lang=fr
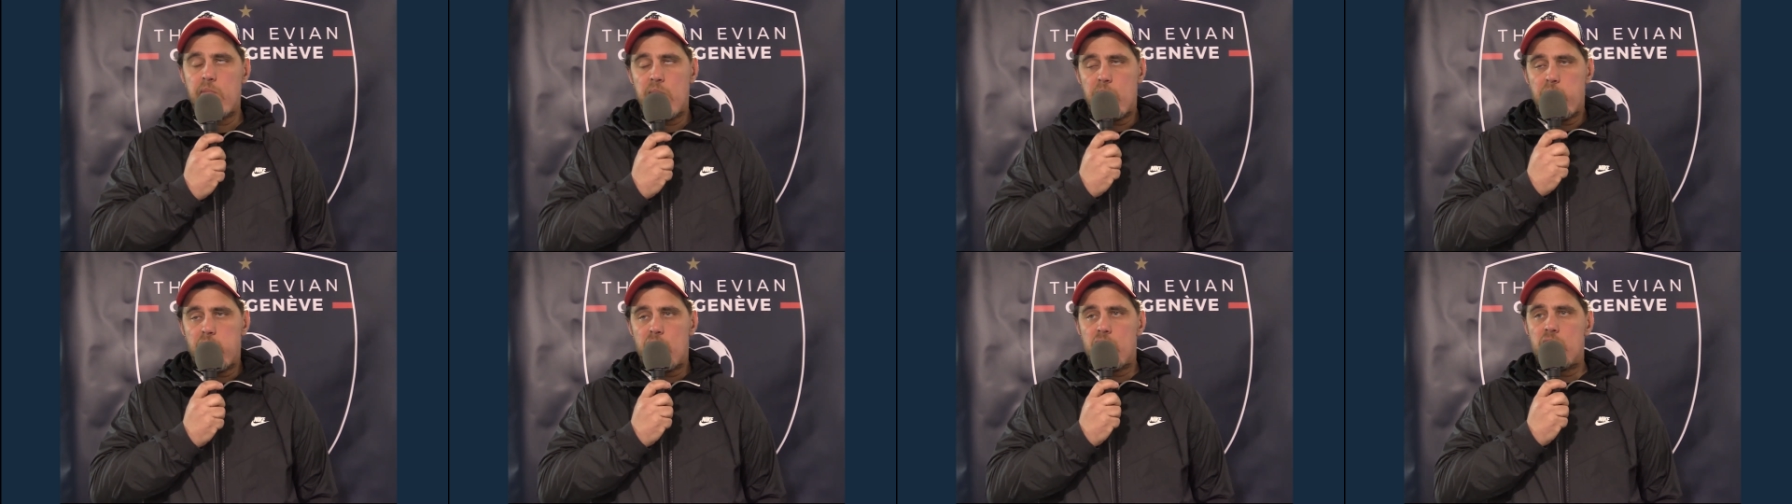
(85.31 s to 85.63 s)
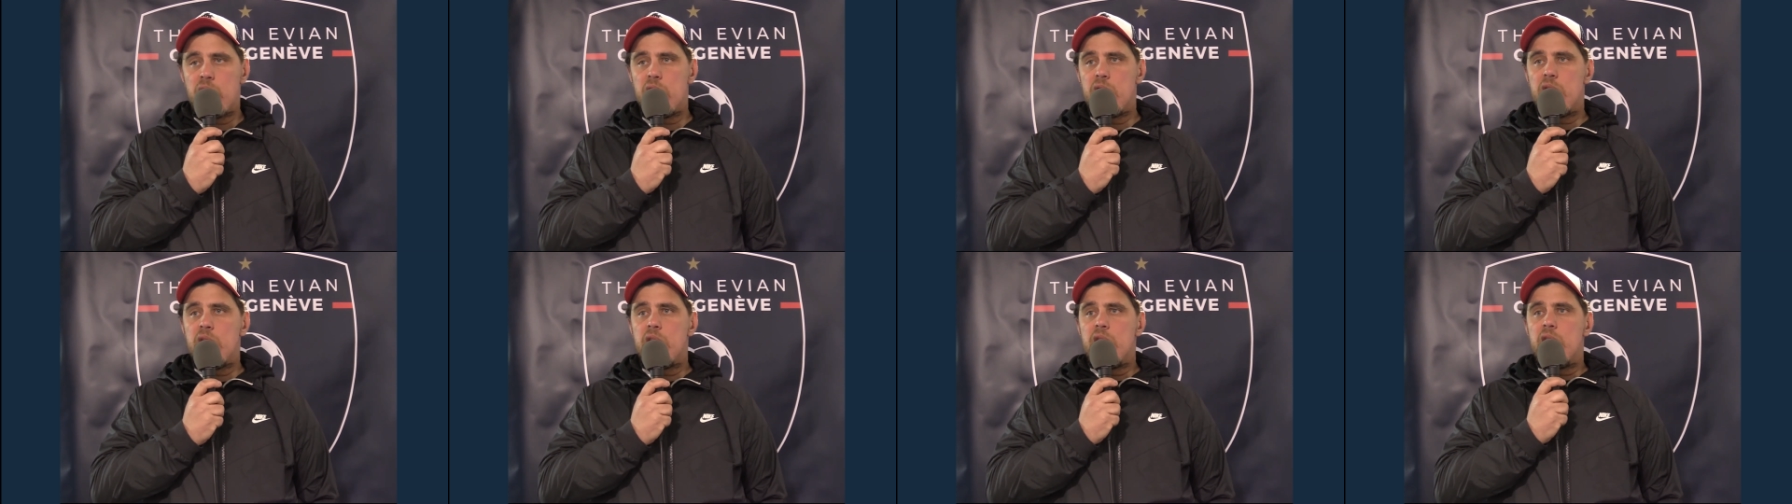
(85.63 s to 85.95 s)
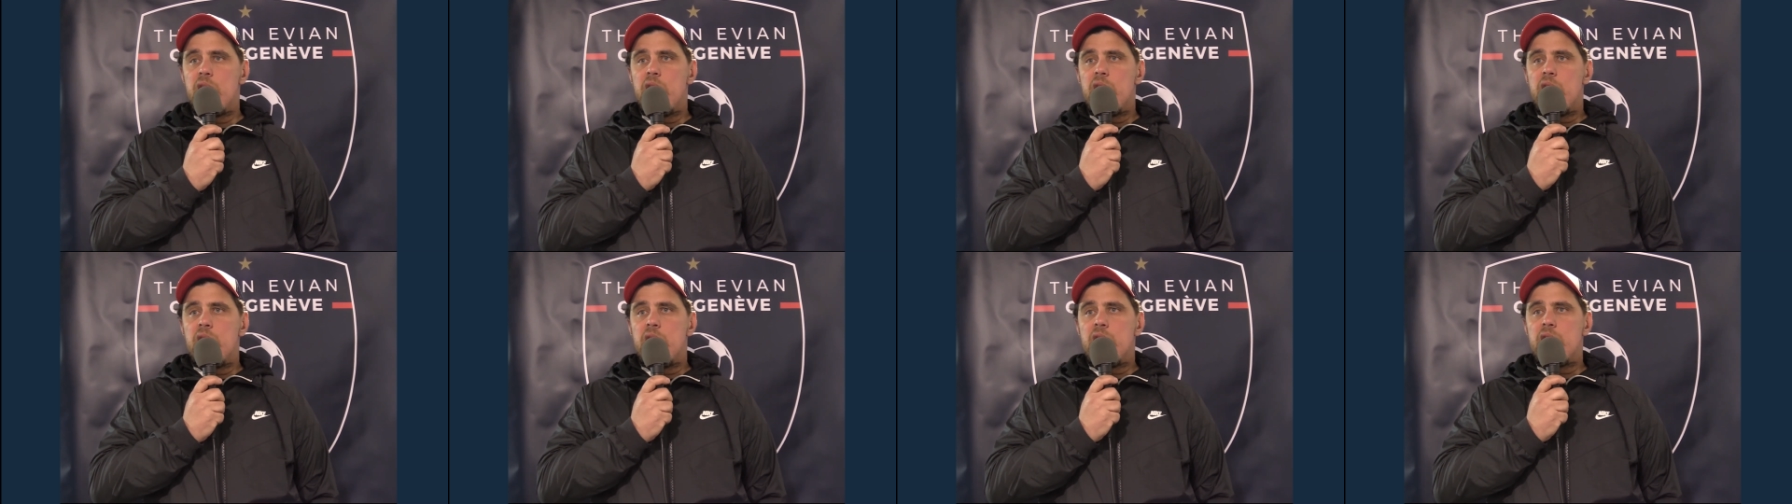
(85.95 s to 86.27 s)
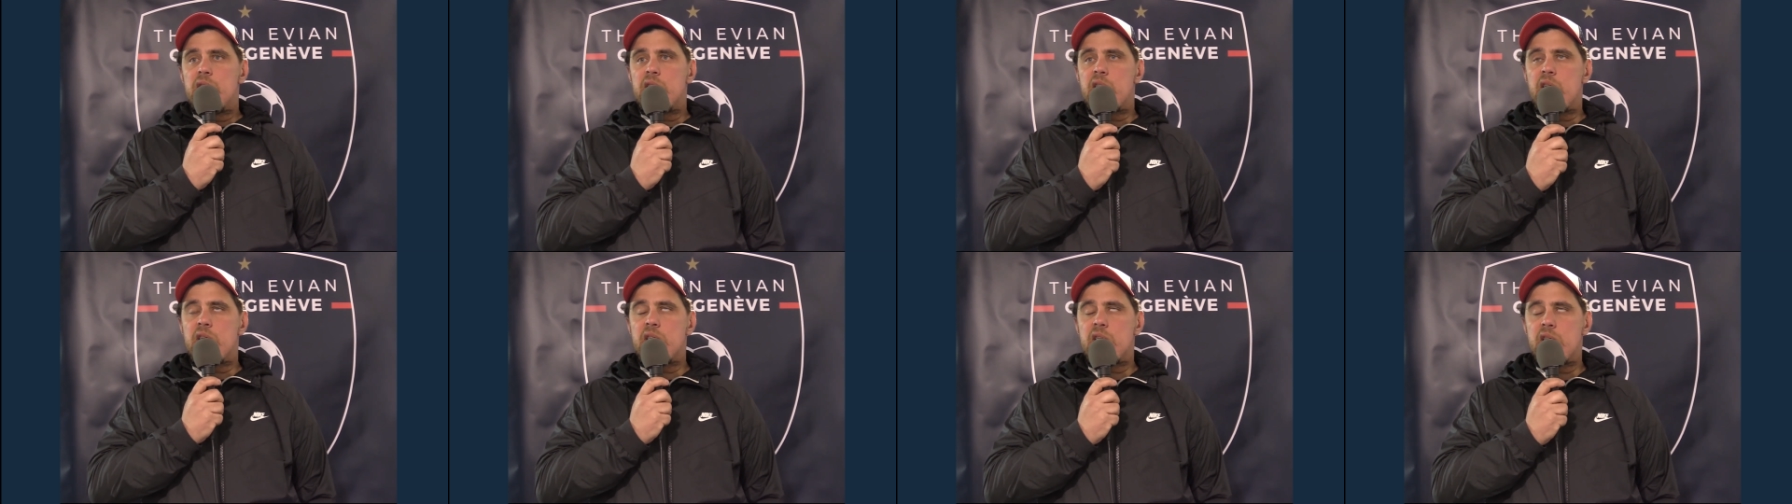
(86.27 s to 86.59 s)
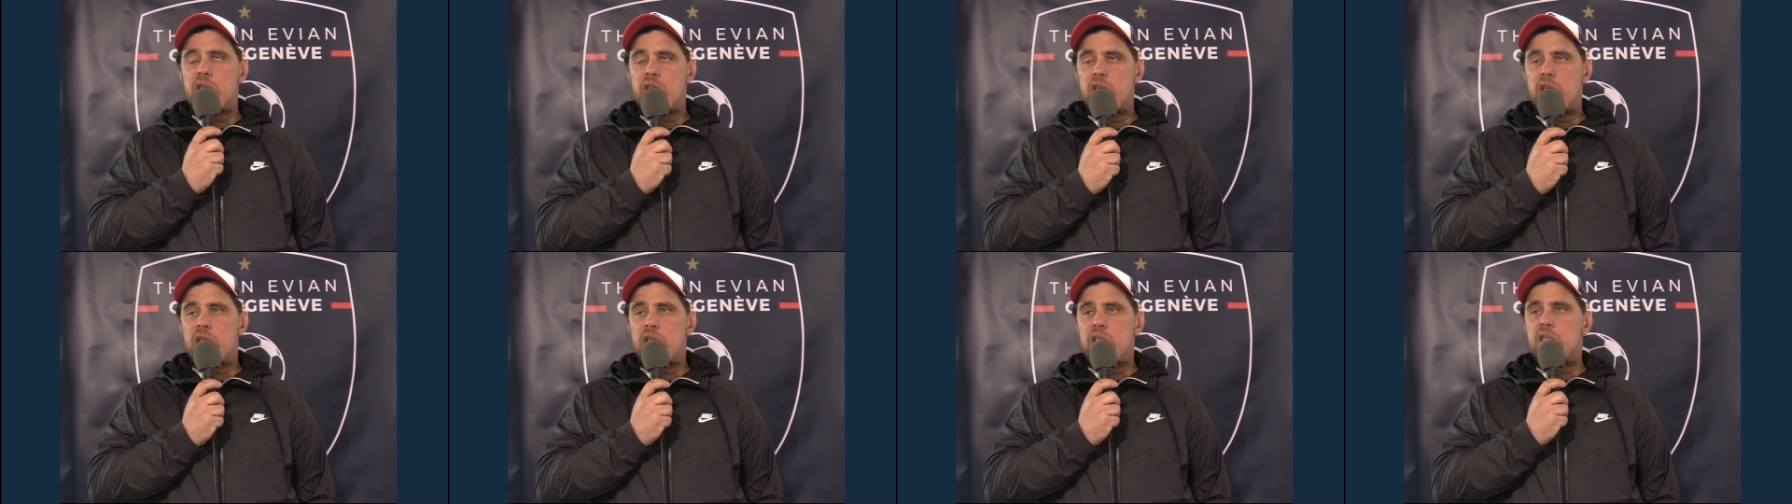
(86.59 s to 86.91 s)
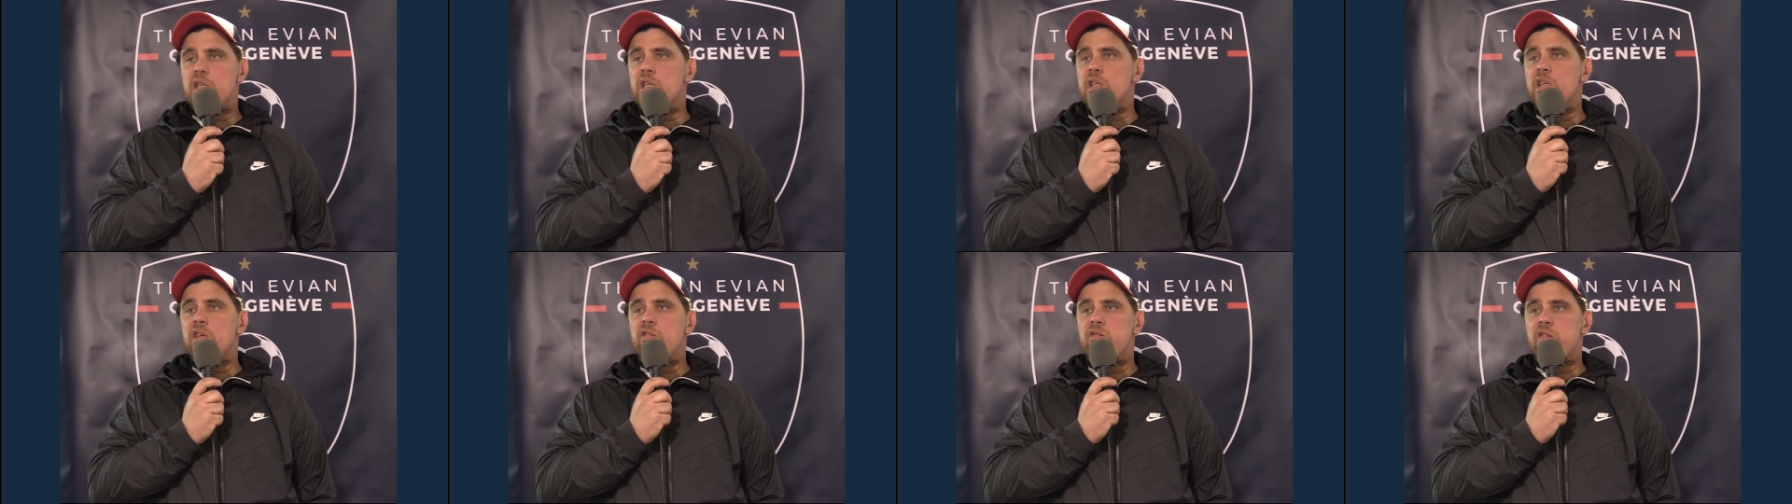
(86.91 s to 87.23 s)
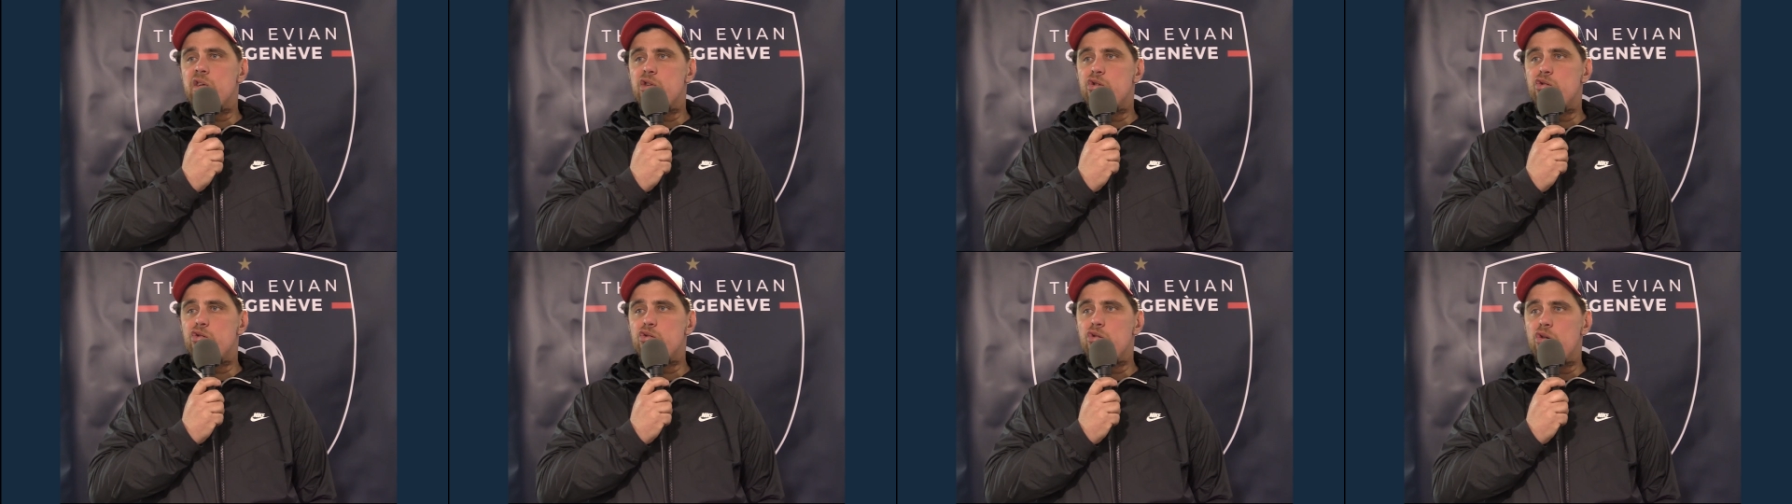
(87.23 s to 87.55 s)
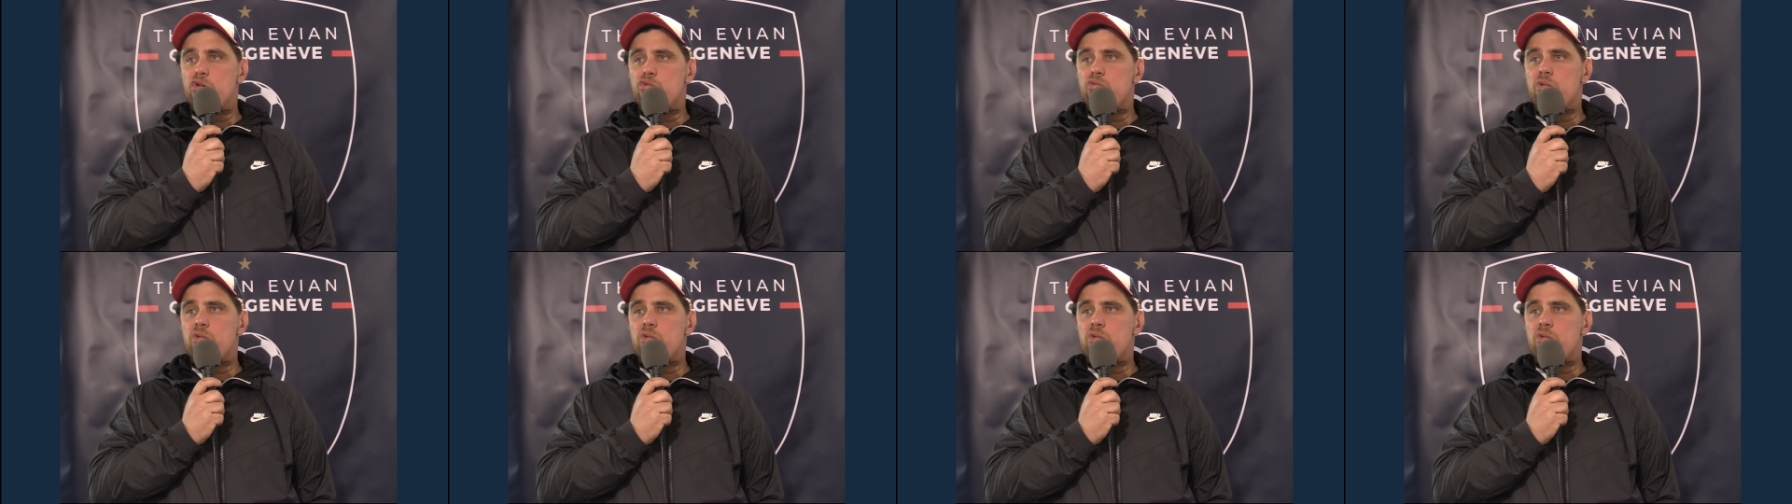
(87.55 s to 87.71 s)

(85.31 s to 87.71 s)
Mais bon, ça, c'est des faits de jeu.